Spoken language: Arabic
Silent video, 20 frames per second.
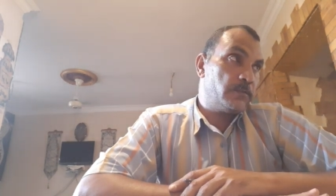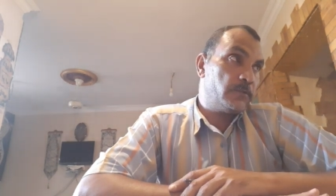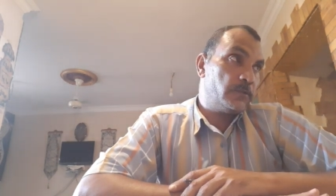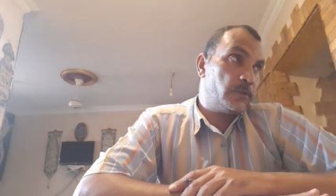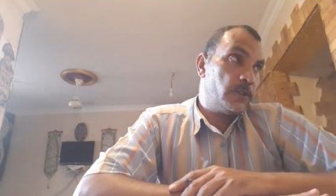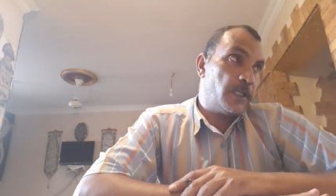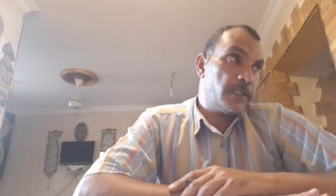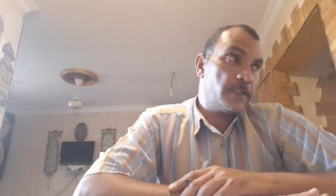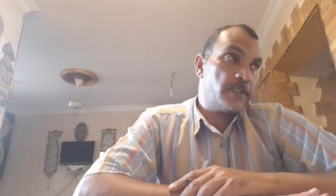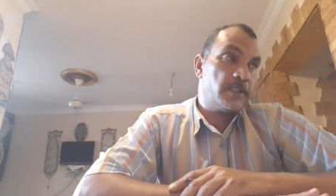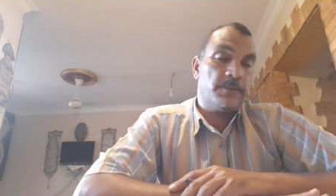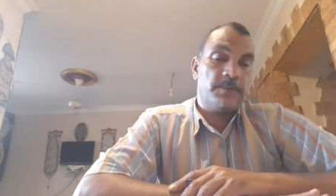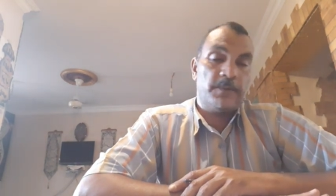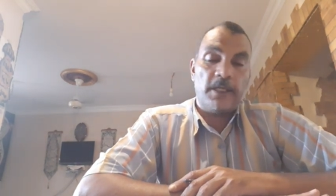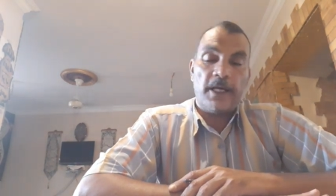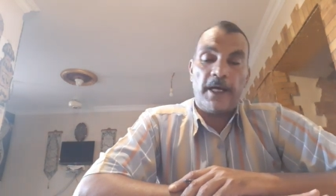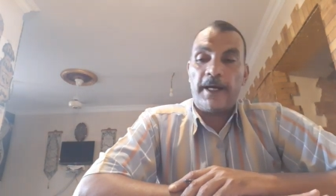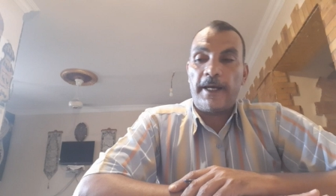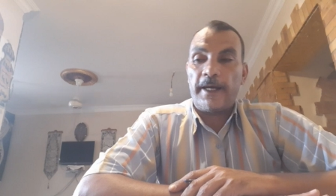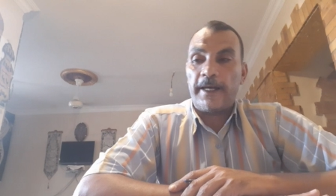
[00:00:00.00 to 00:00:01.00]
الدرس
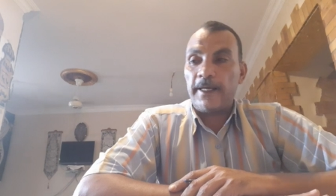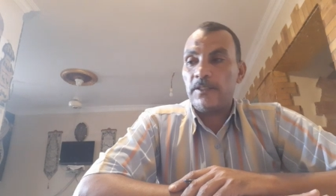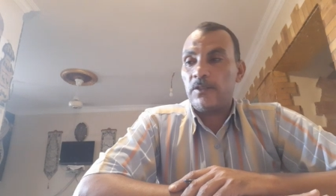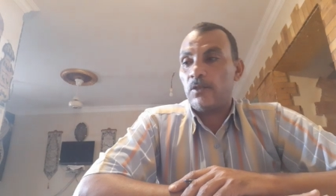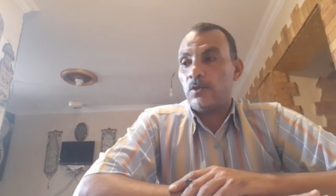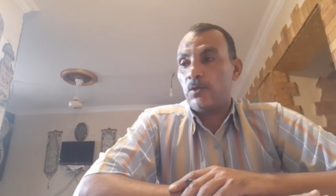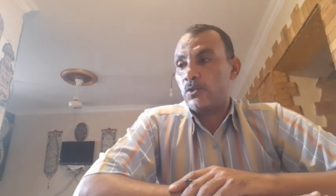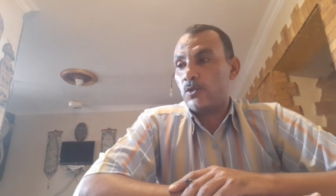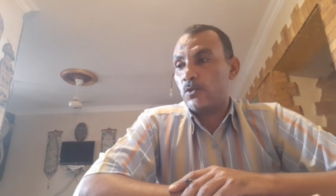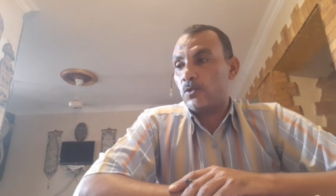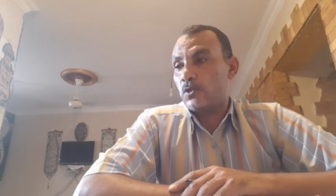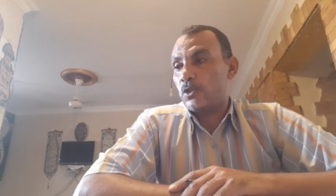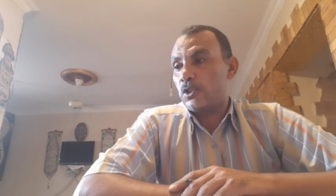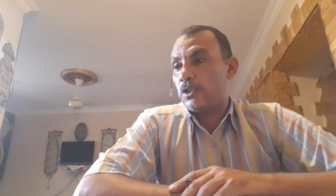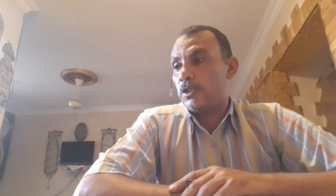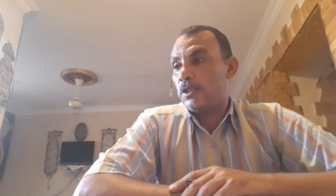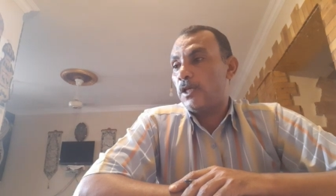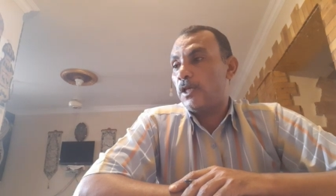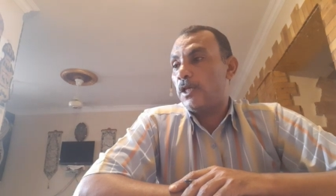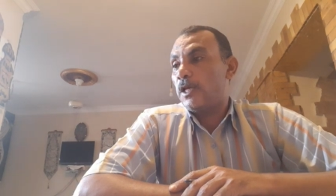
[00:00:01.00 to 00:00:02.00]
بتاع غاز
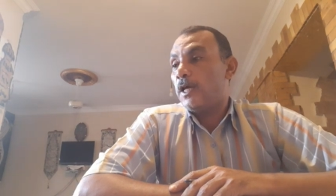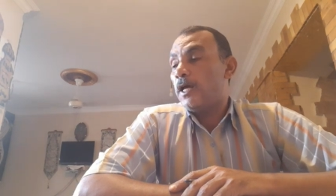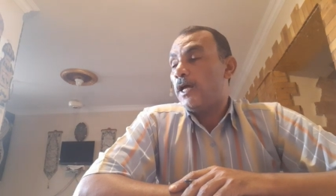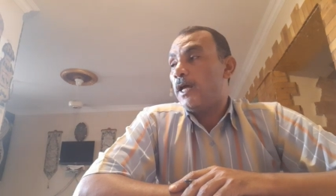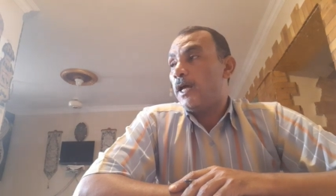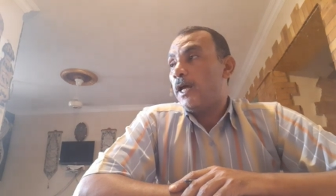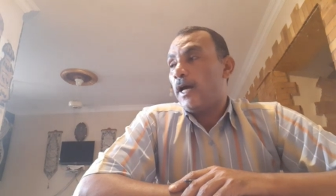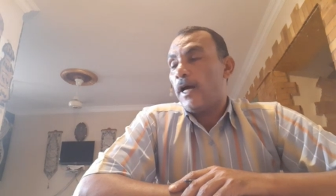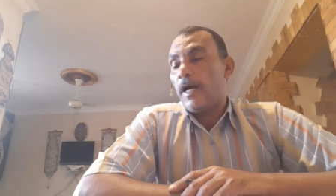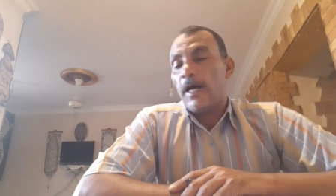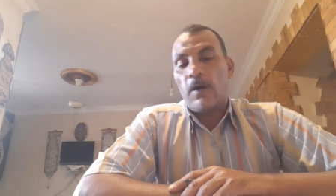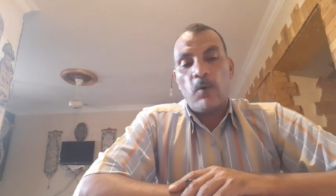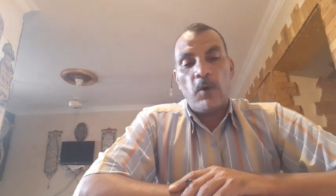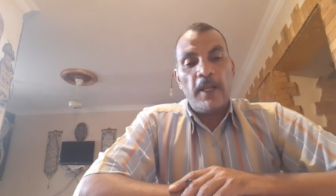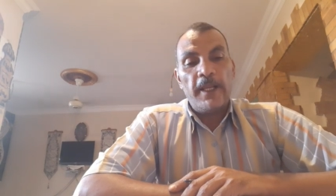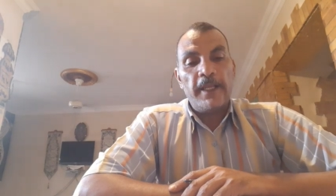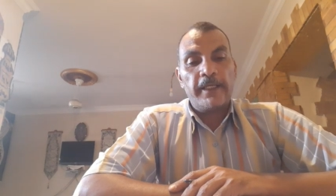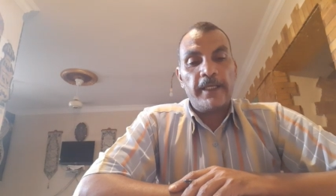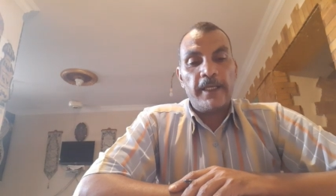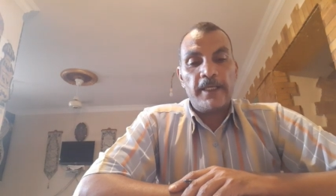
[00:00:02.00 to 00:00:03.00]
الأكسجين
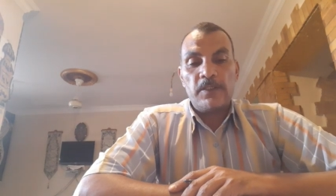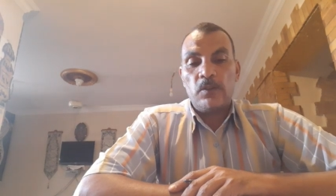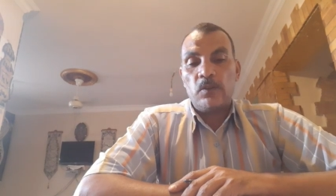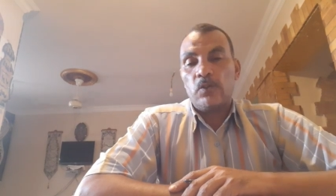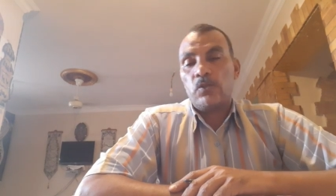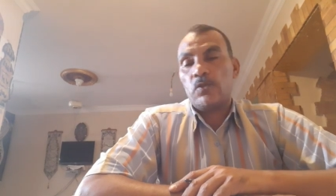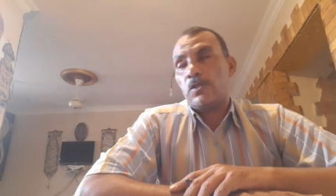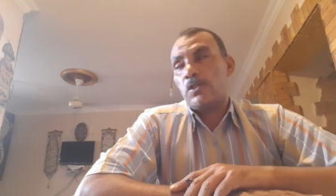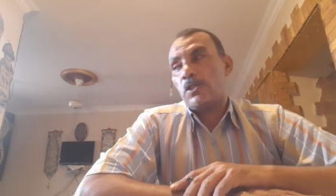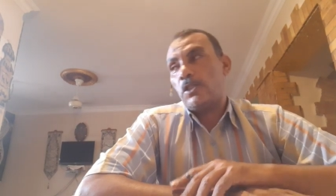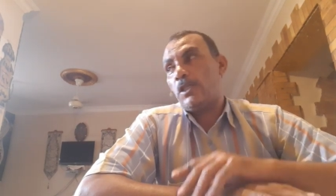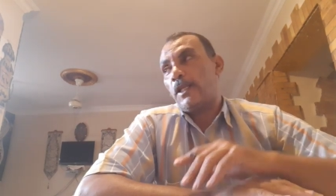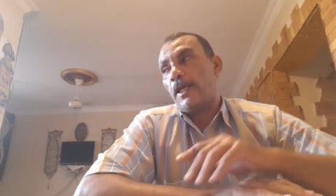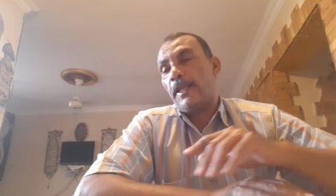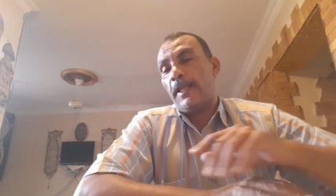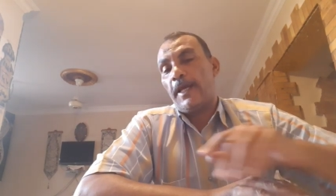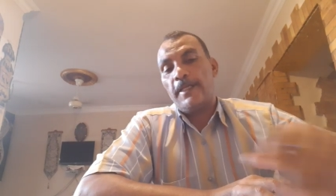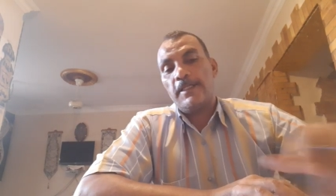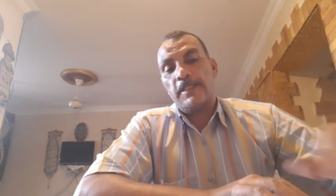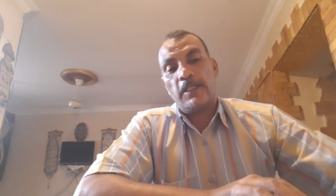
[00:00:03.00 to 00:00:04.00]
أولا غاز الأكسجين
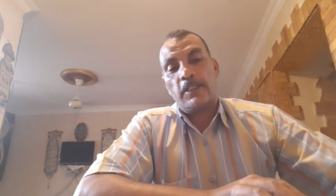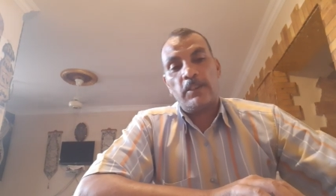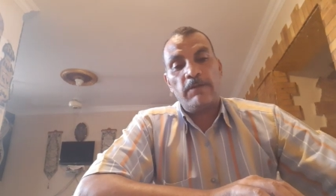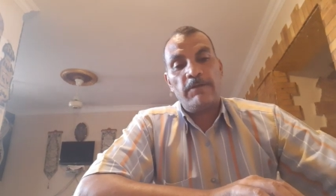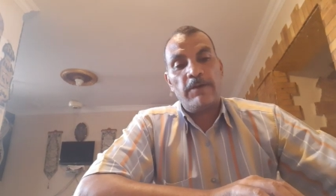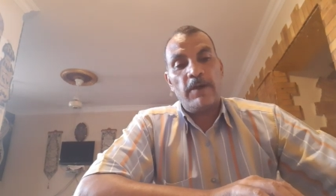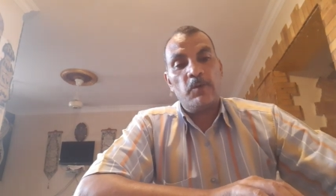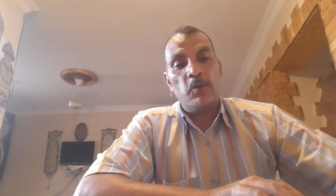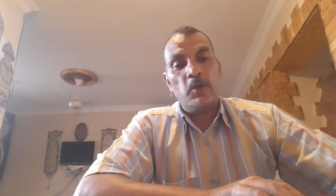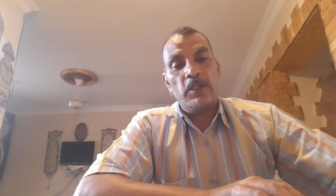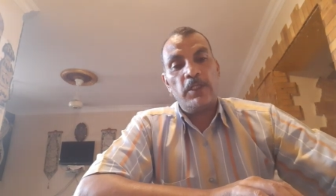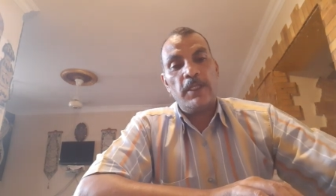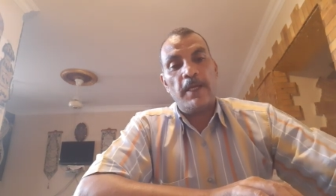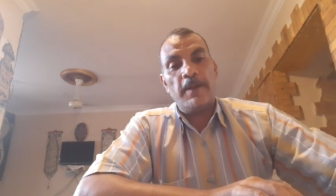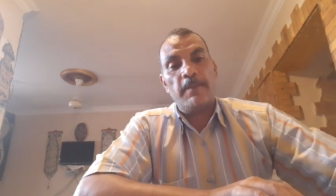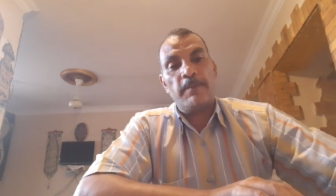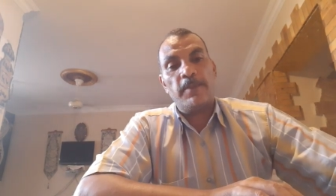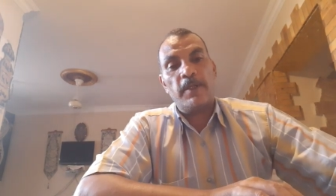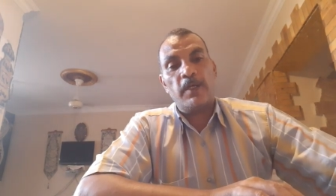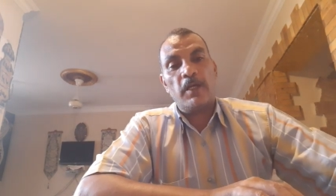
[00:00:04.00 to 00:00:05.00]
أنا عايزك تفهمه
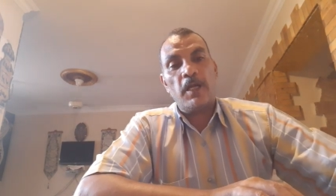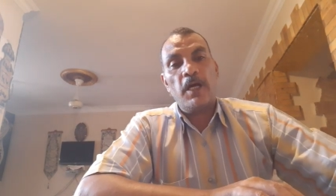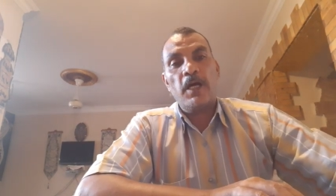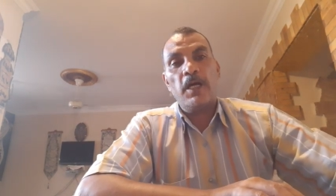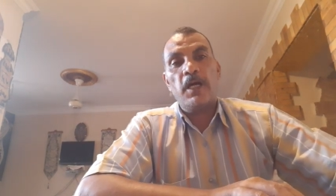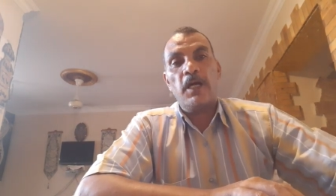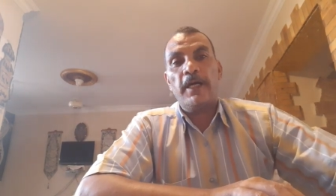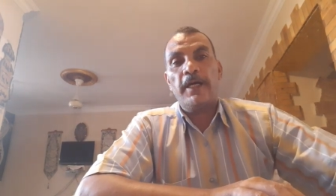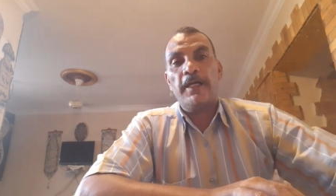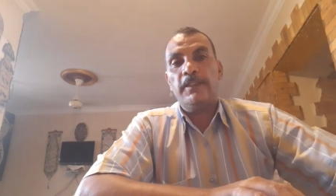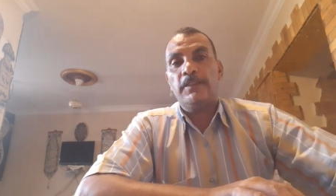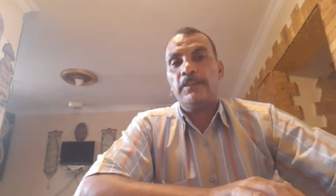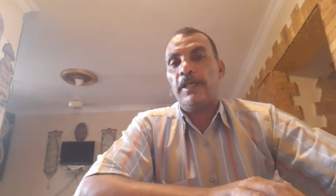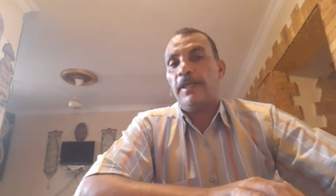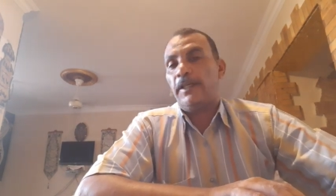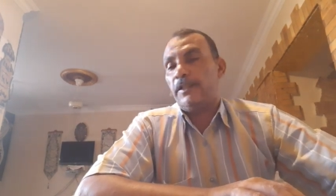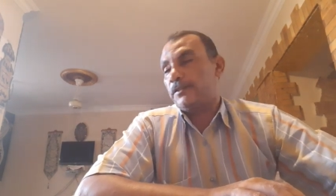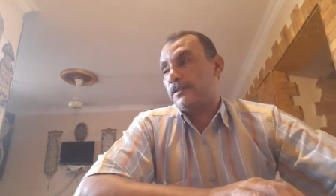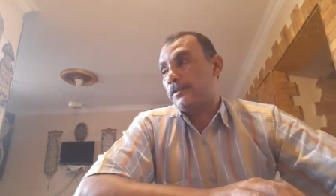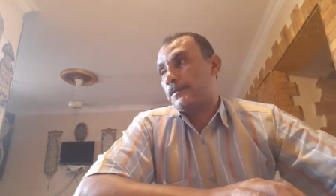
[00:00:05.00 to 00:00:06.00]
كده بالراحة حتة
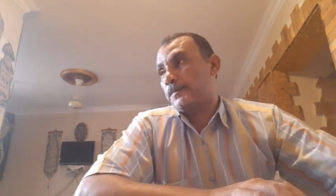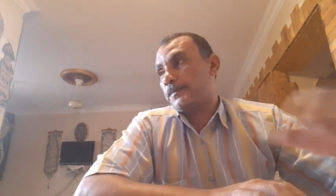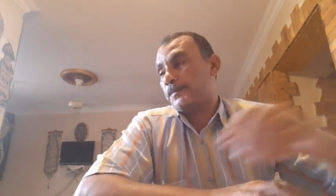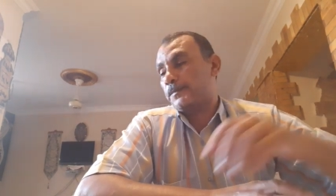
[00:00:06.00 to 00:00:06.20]
حتة